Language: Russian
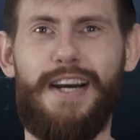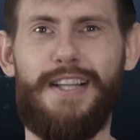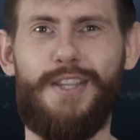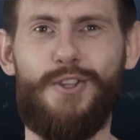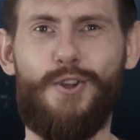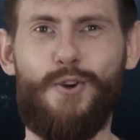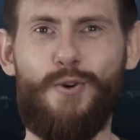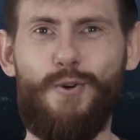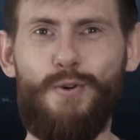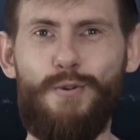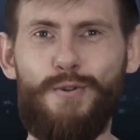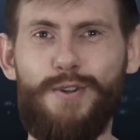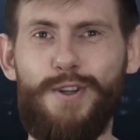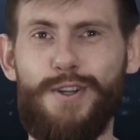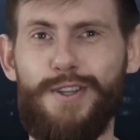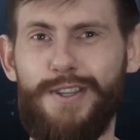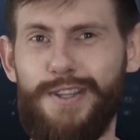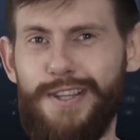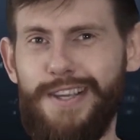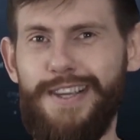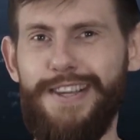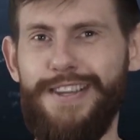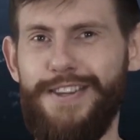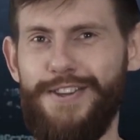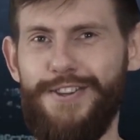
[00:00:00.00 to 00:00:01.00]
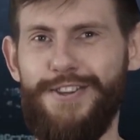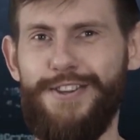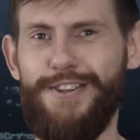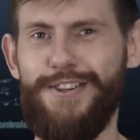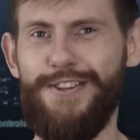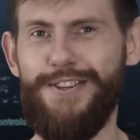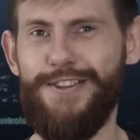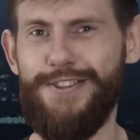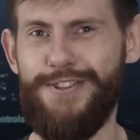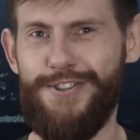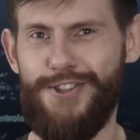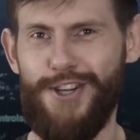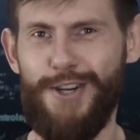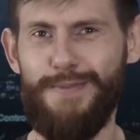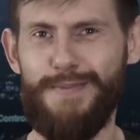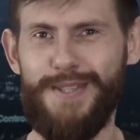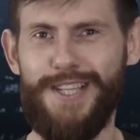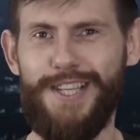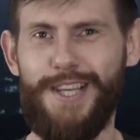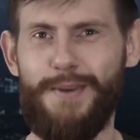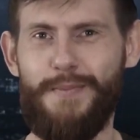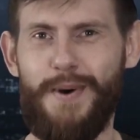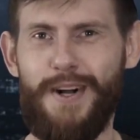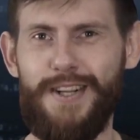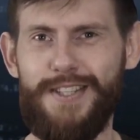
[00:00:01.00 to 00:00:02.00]
откуда ты и чем
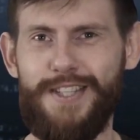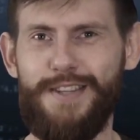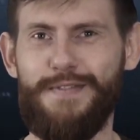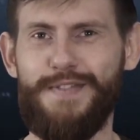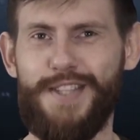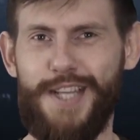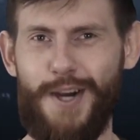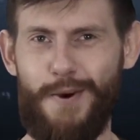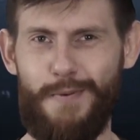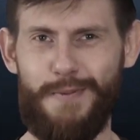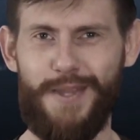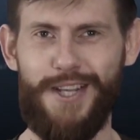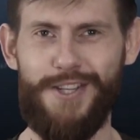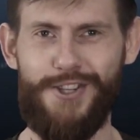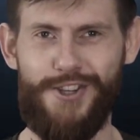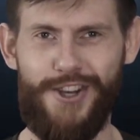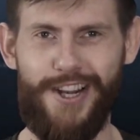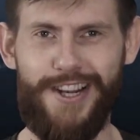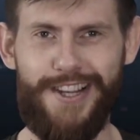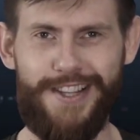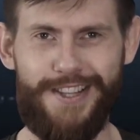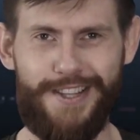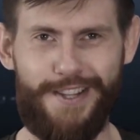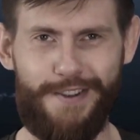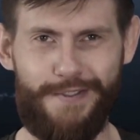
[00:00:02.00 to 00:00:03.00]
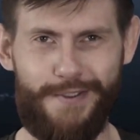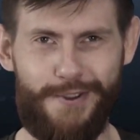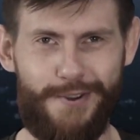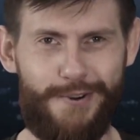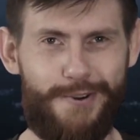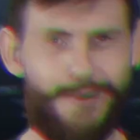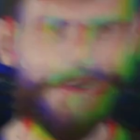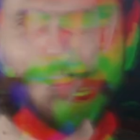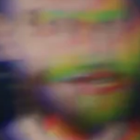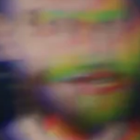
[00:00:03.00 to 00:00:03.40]
занимался в самом начале интервью?